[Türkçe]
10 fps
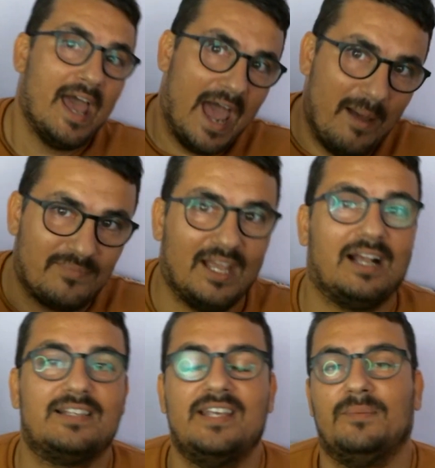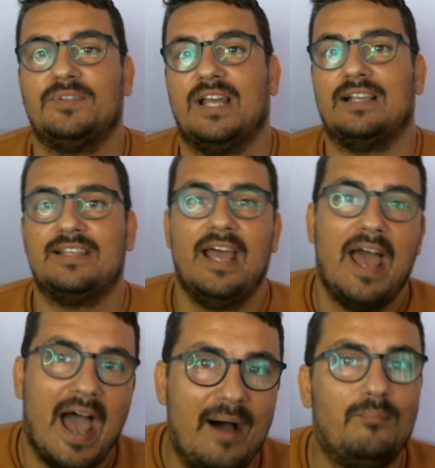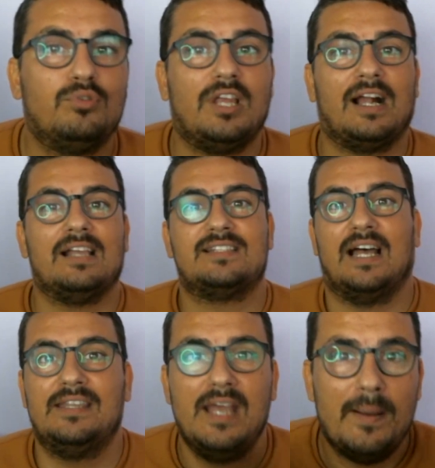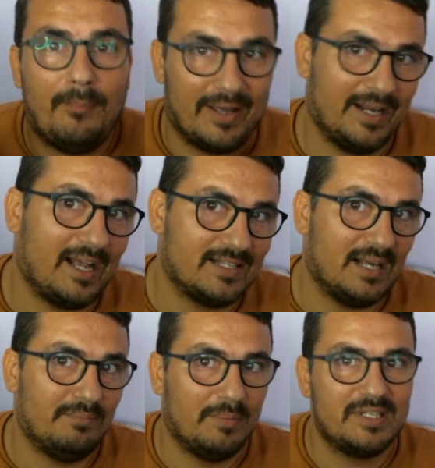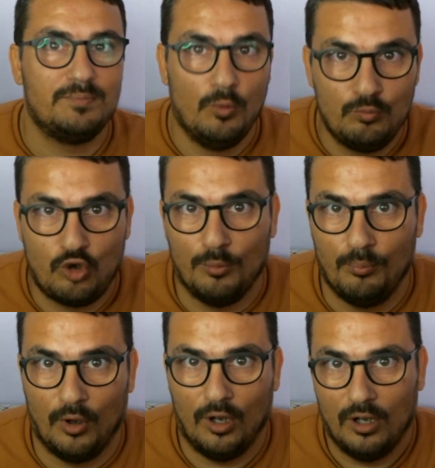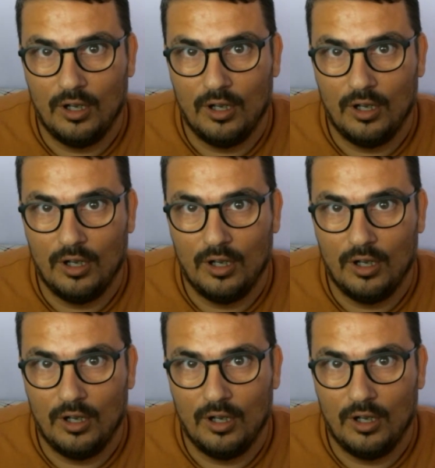Hem takası yapacağız, hem bu takastan para kazanmamız mümkün mü?